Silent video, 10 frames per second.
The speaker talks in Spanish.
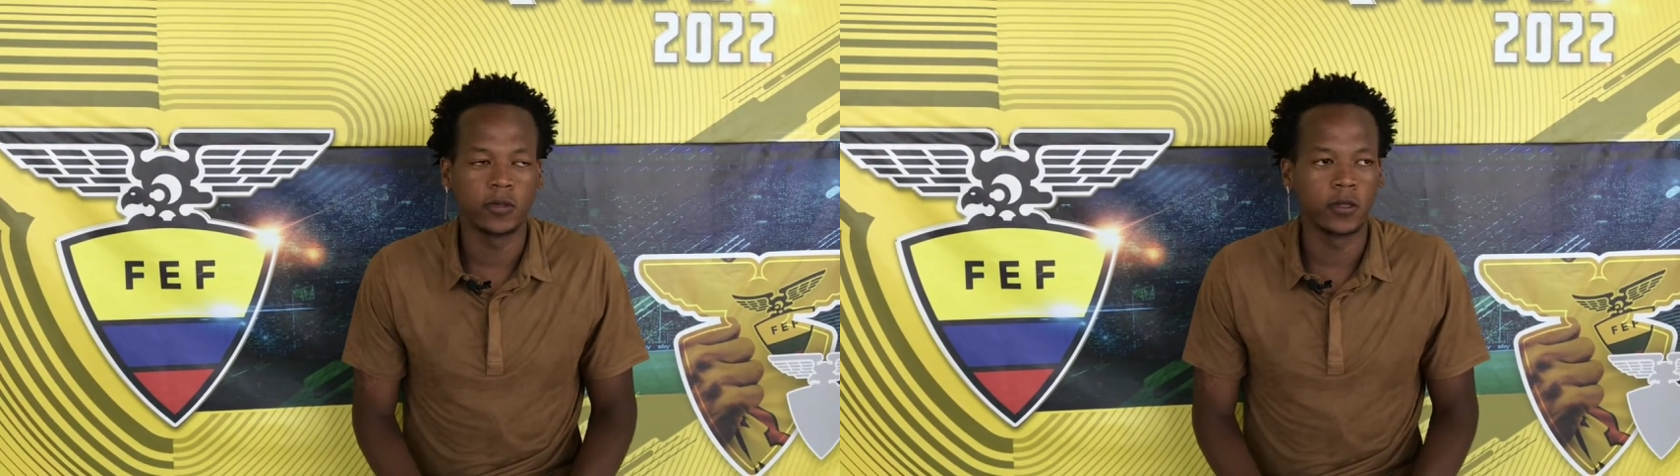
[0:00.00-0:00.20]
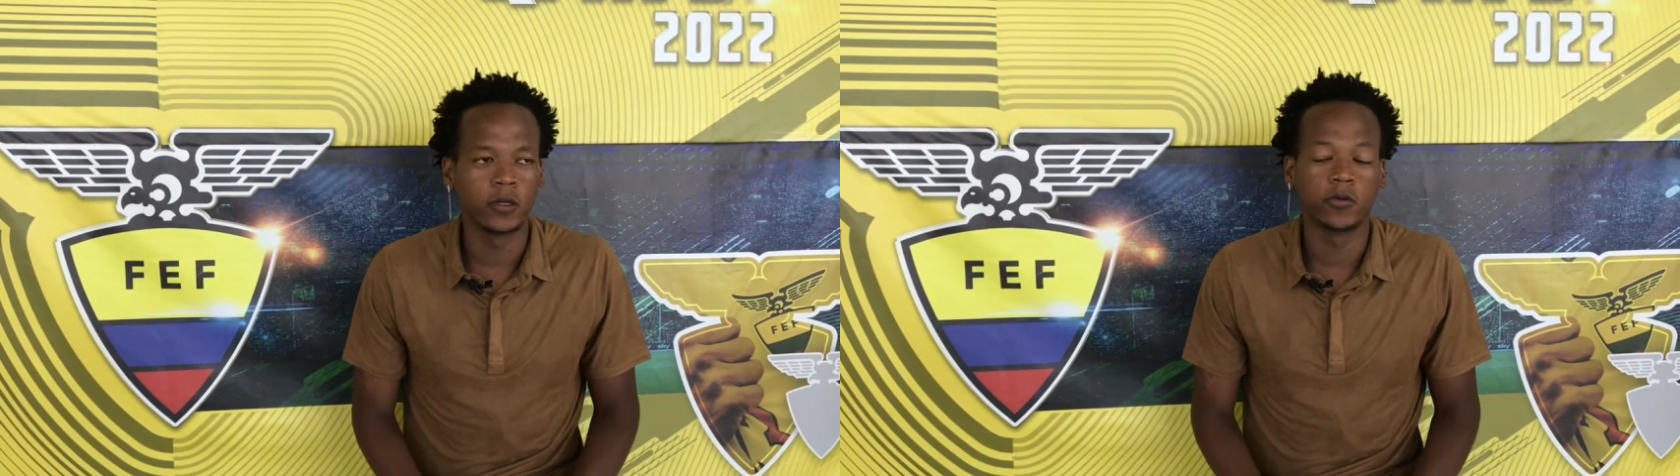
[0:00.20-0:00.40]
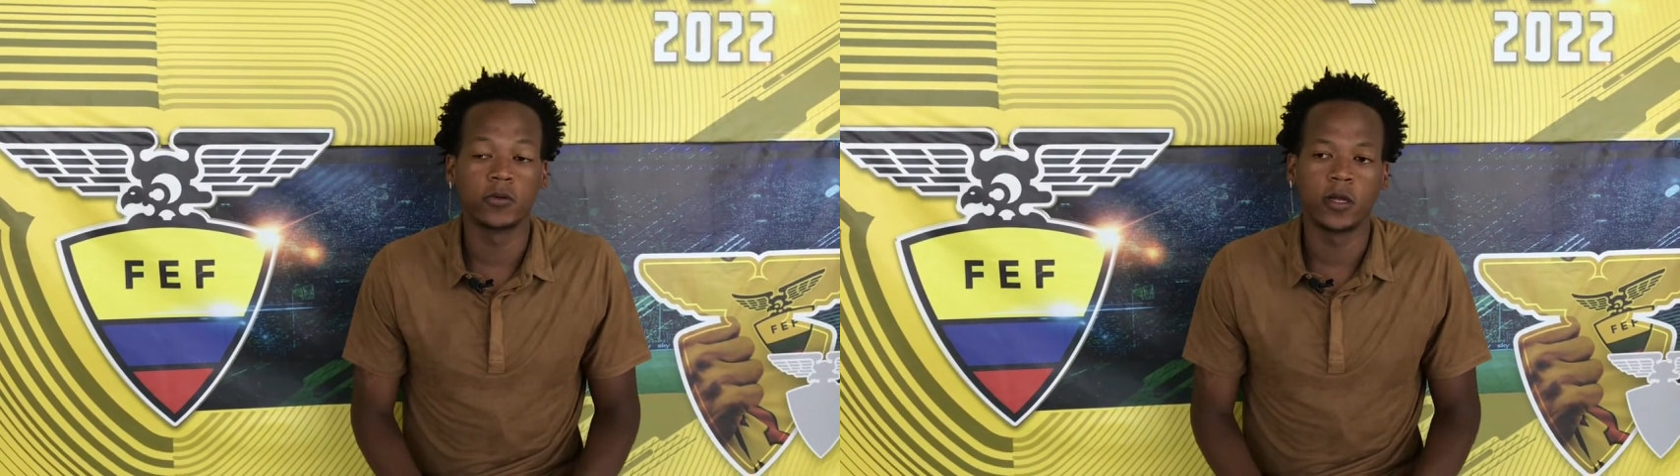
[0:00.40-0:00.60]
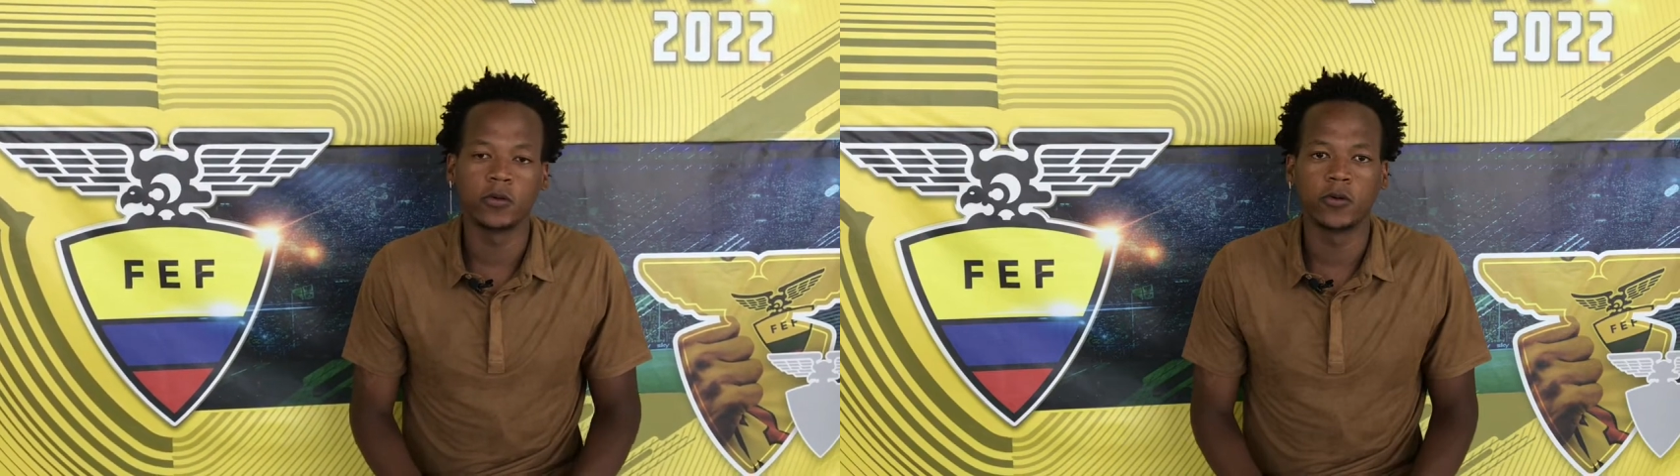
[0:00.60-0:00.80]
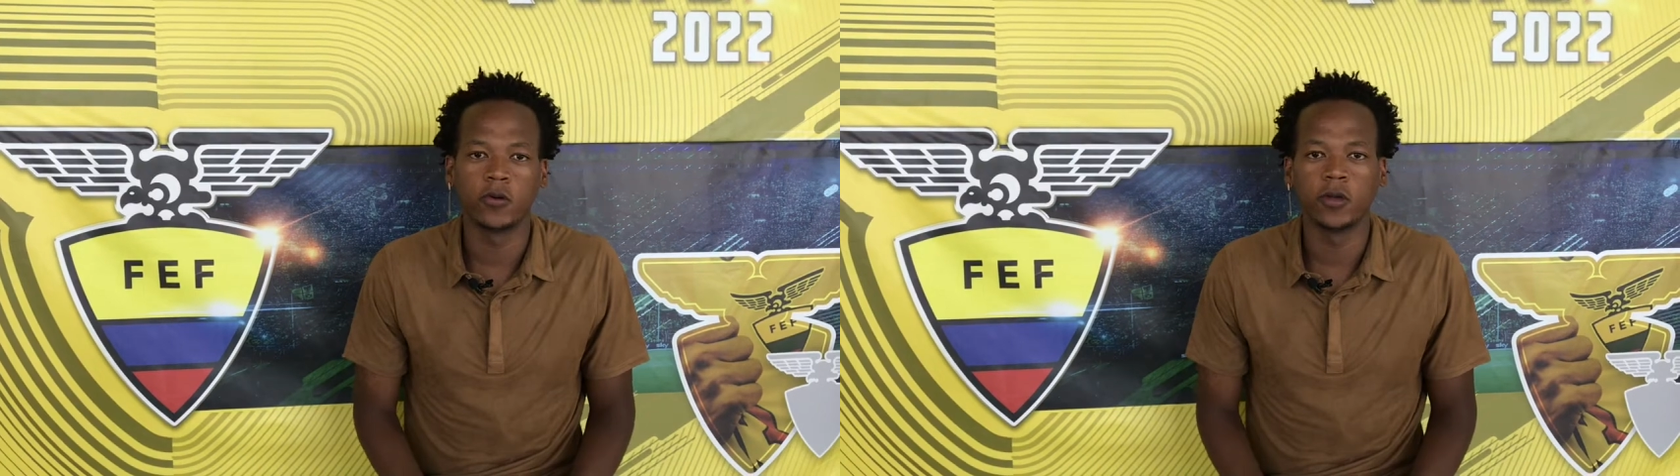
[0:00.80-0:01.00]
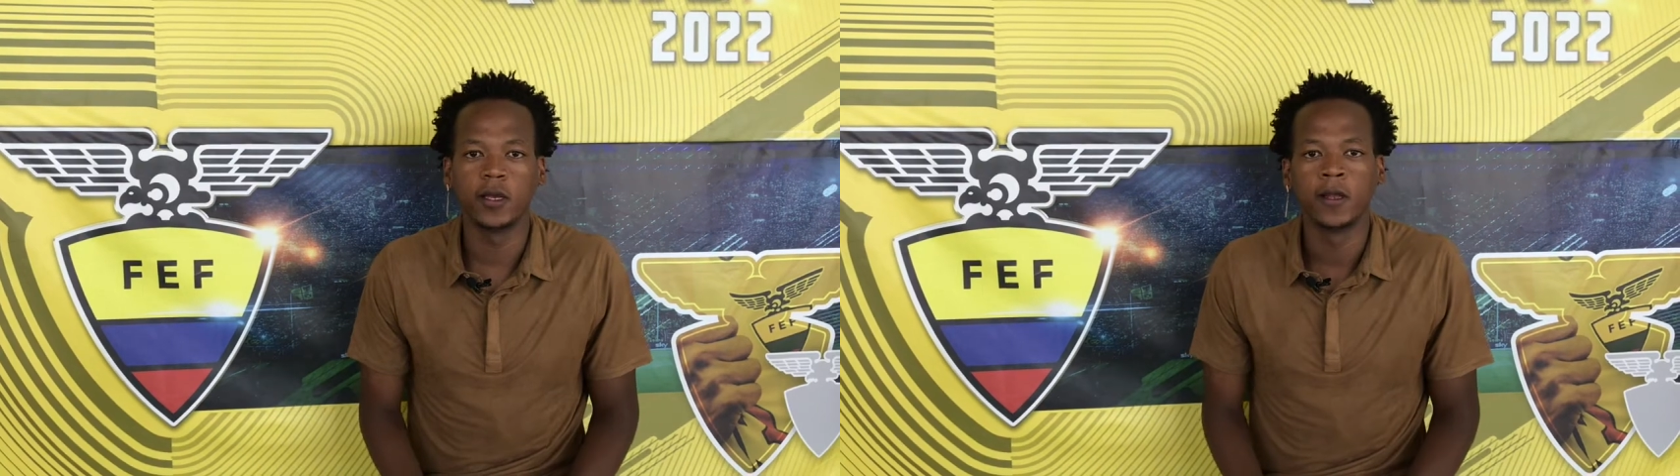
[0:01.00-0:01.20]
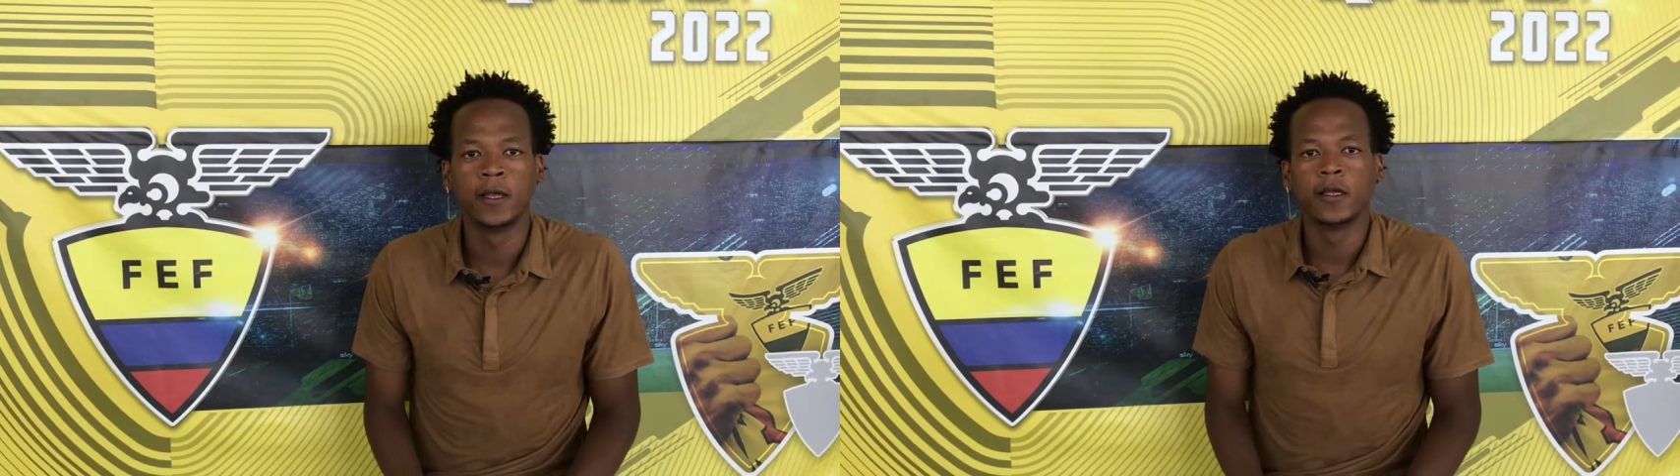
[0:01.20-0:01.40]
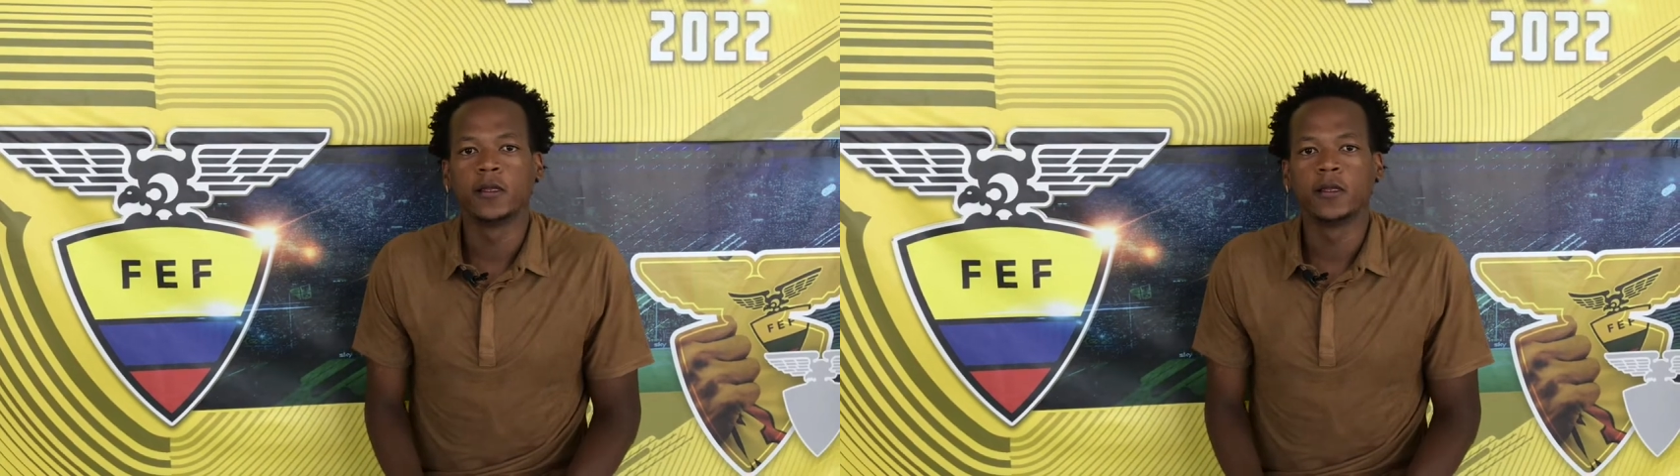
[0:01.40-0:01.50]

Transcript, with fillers: en contacto con él,